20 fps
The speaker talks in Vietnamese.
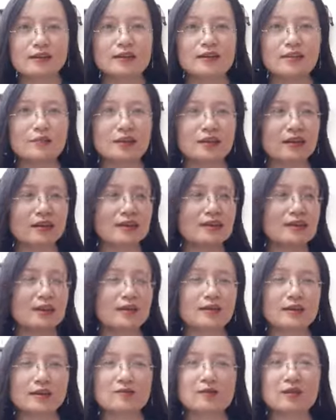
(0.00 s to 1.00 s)
nhưng mà lại
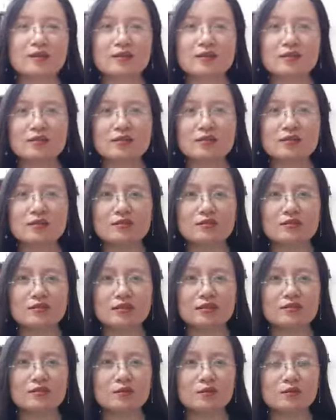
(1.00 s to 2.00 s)
cảm thấy cái con người
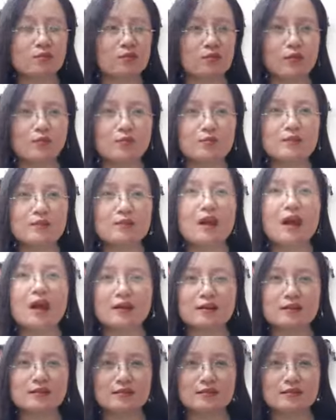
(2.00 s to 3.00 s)
này không có thật
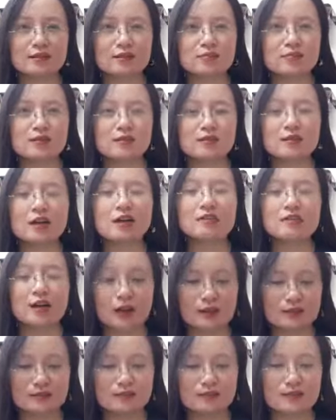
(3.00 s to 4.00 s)
không có chân thật